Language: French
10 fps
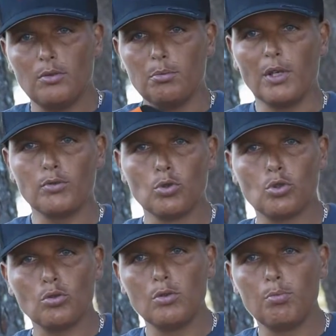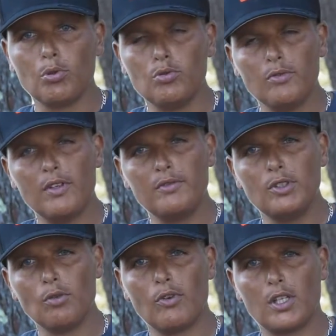bienvenue aujourd'hui pour une nouvelle
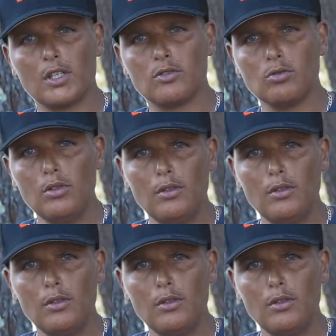vidéo Volcan Soul.